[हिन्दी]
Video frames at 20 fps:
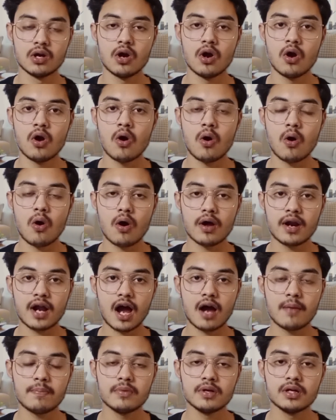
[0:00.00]
हैं
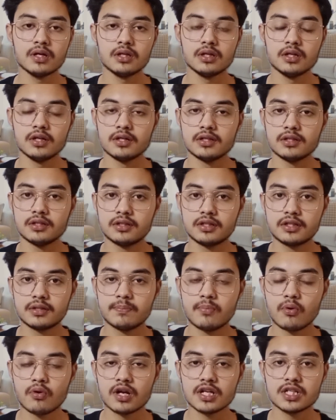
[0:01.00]
और आप
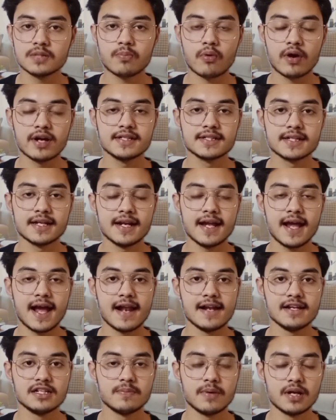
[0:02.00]
बोनस पॉइंट्स के लिए
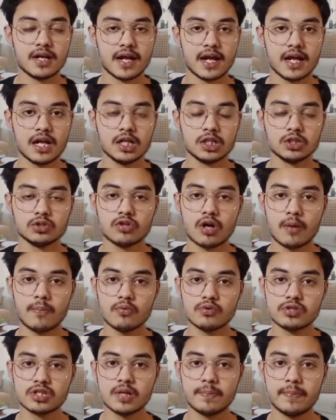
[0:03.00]
एलिजिबल हैं तो
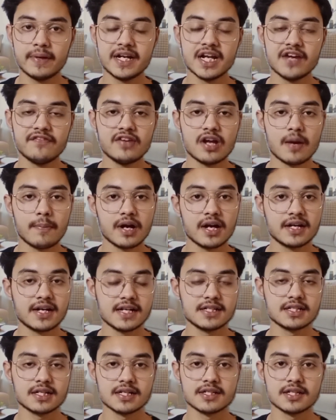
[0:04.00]
आप उसकी पीडीएफ यहाँ पर
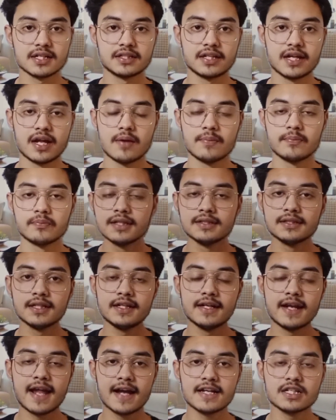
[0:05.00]
अटैच कर सकते हैं
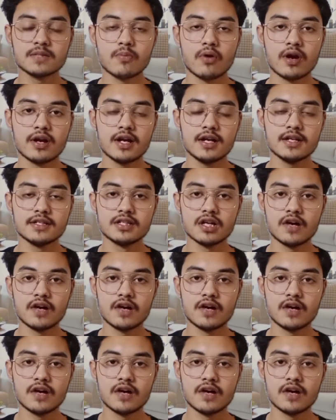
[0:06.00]
देन नेक्स्ट पॉइंट